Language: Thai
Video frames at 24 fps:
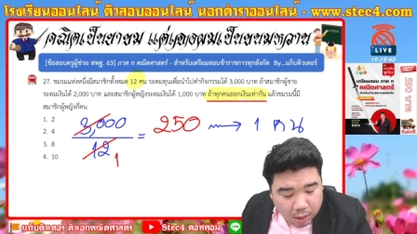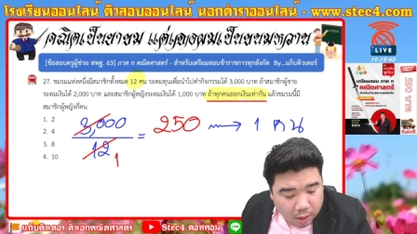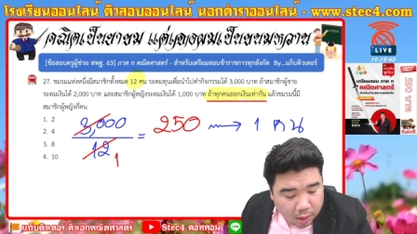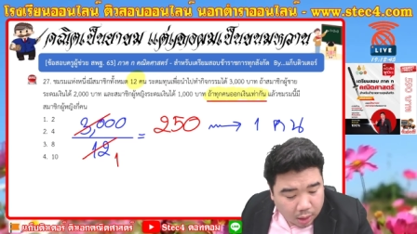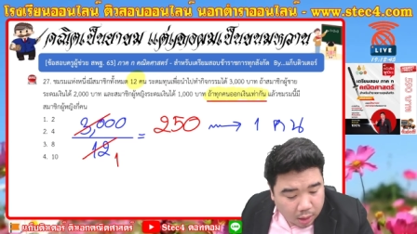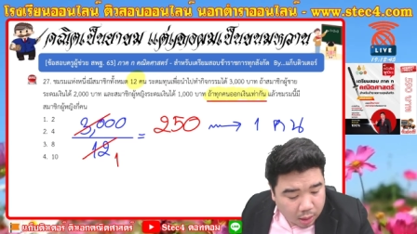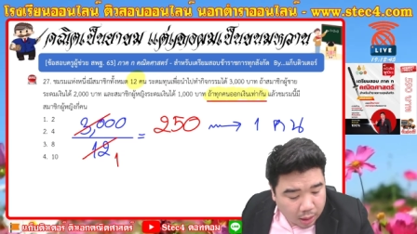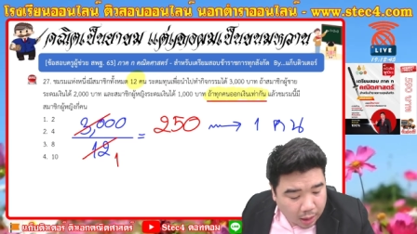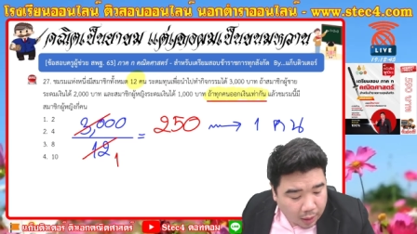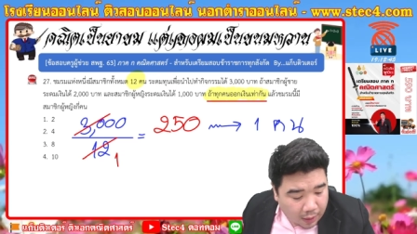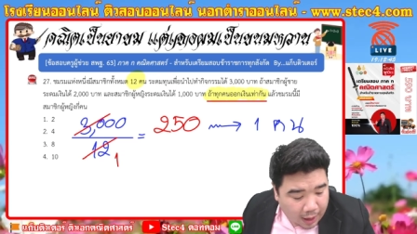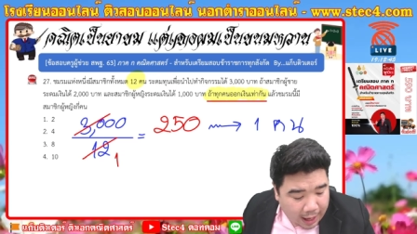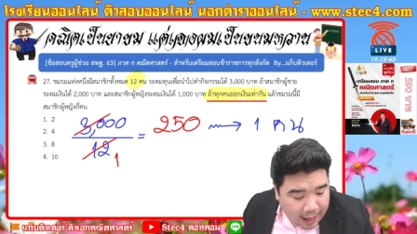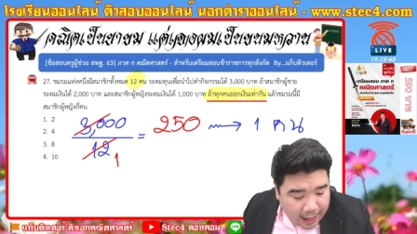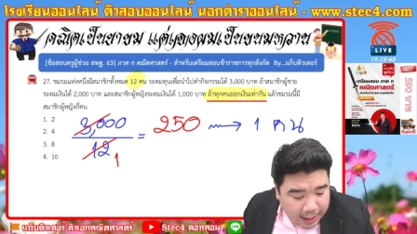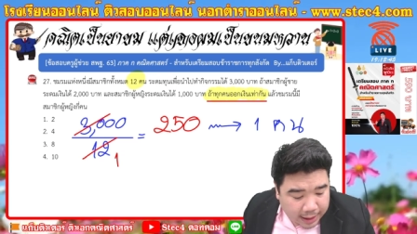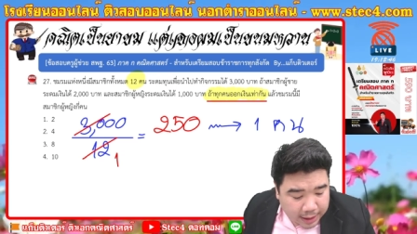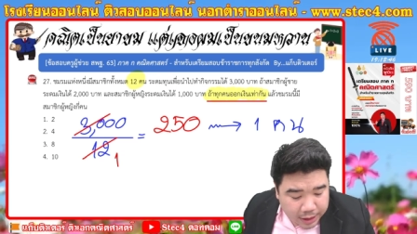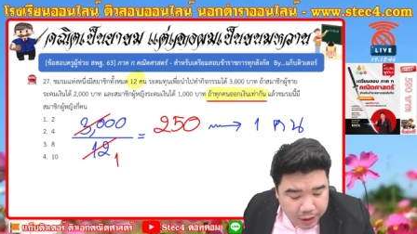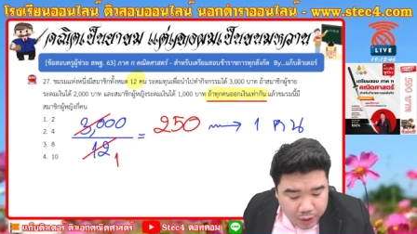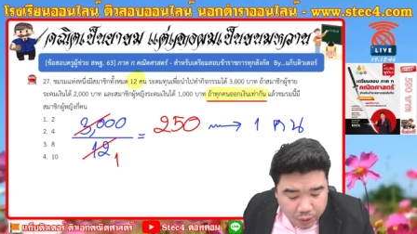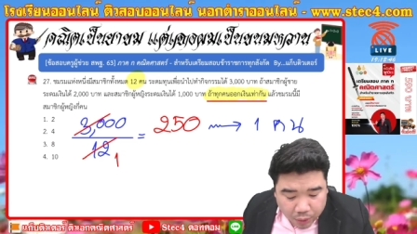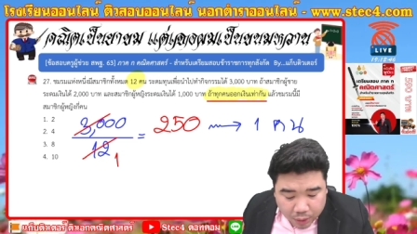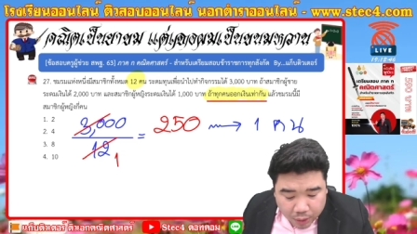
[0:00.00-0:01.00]
แล้วก็อ่าน
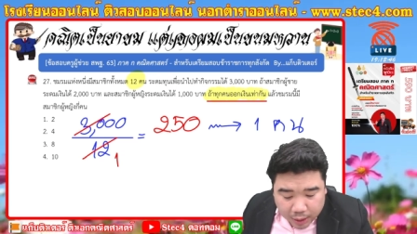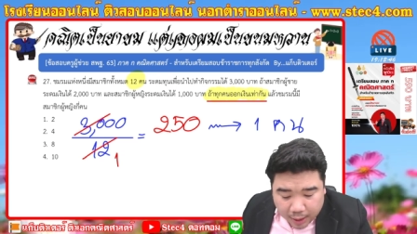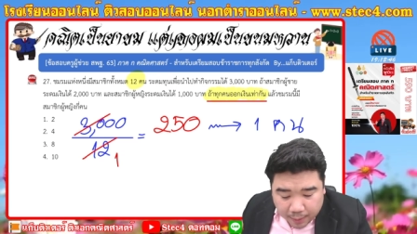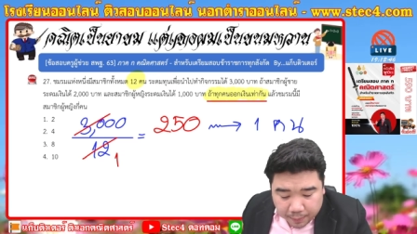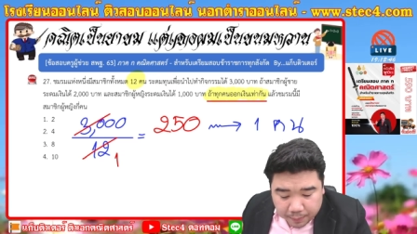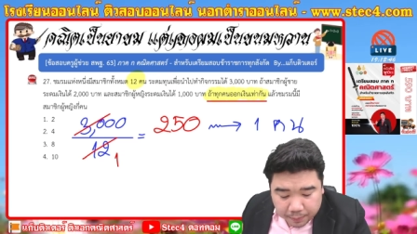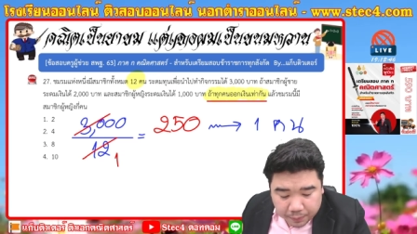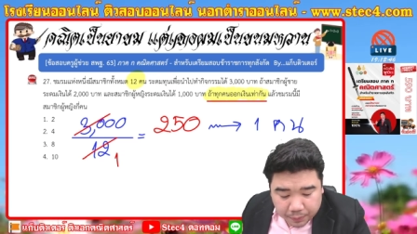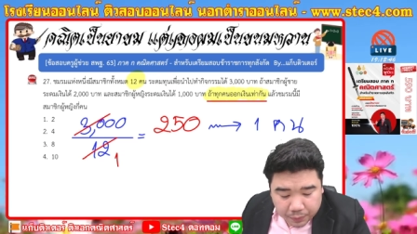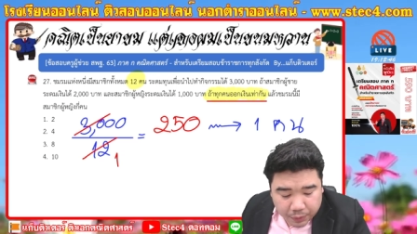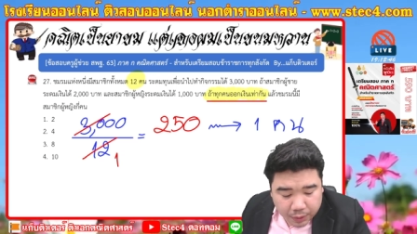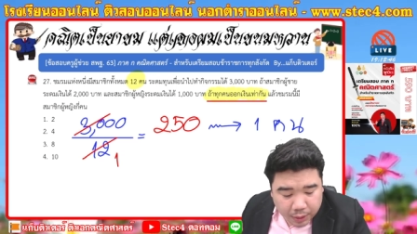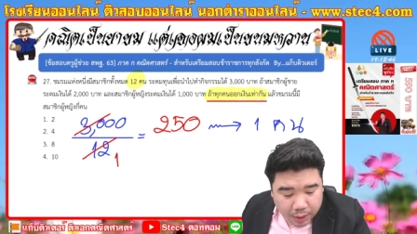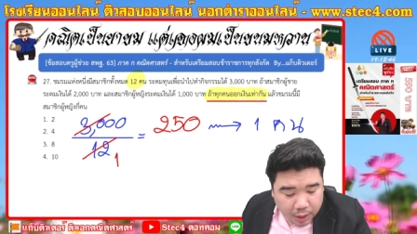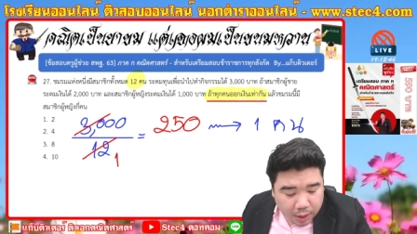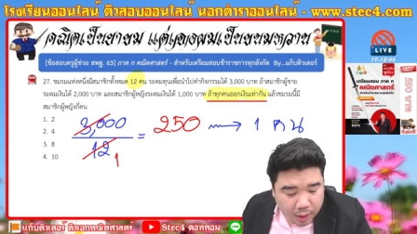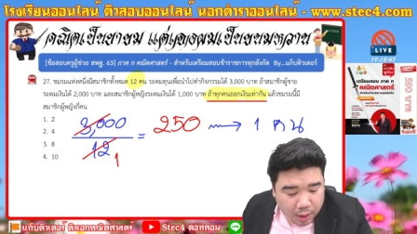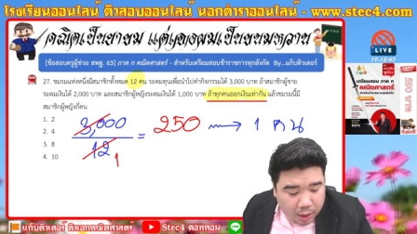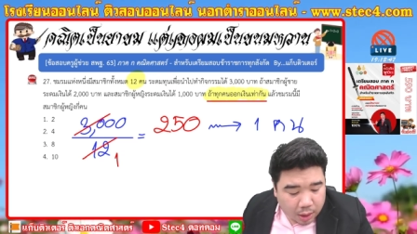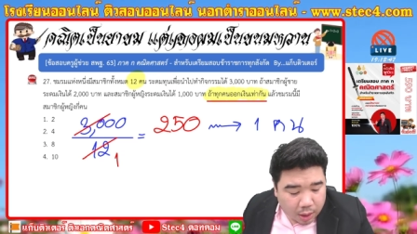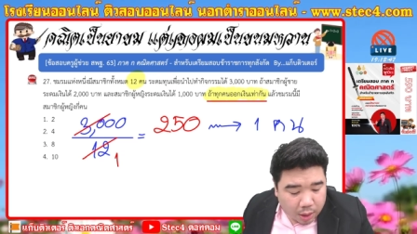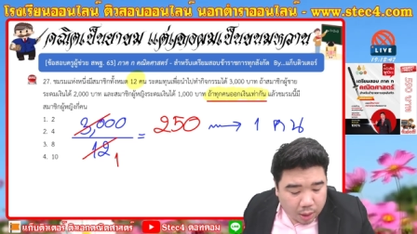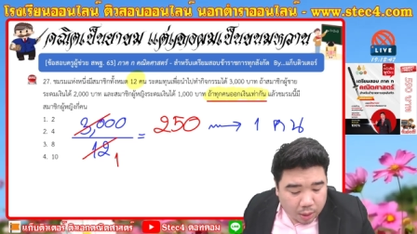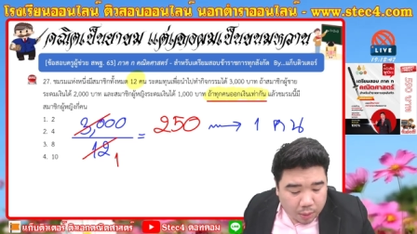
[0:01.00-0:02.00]
ในโจทย์ครับ
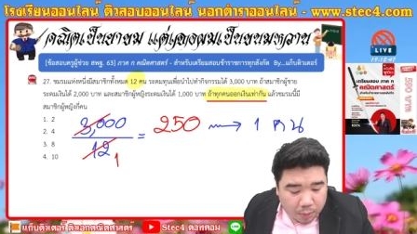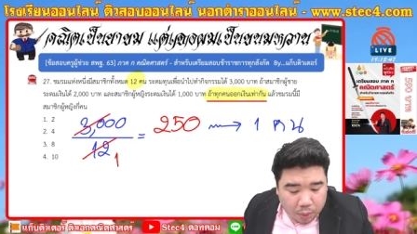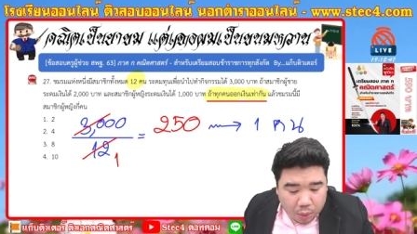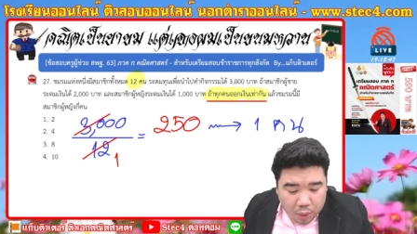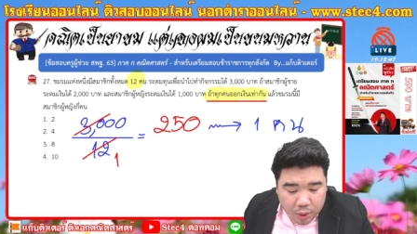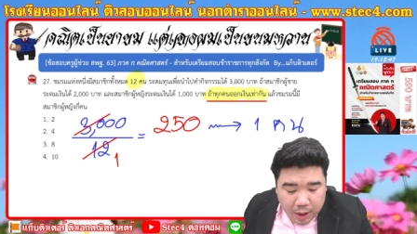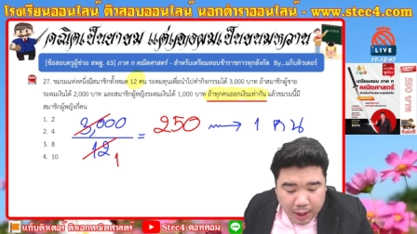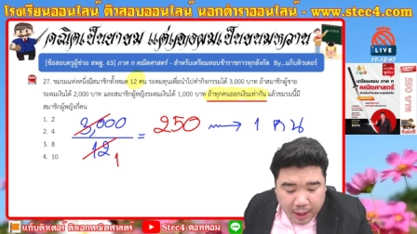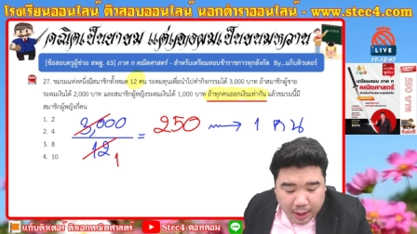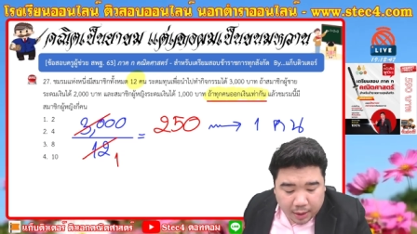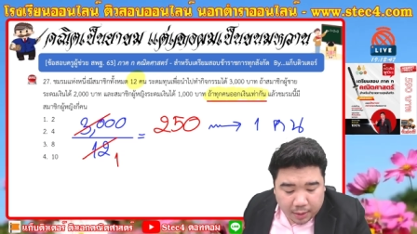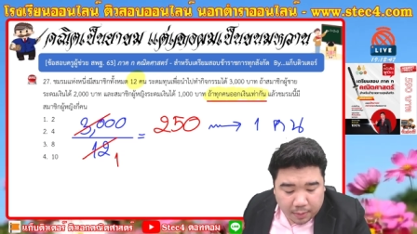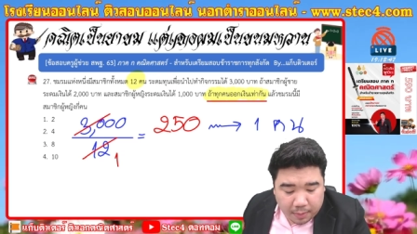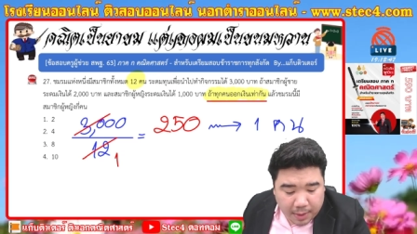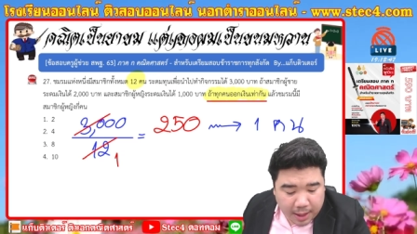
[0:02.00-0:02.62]
ผู้หญิง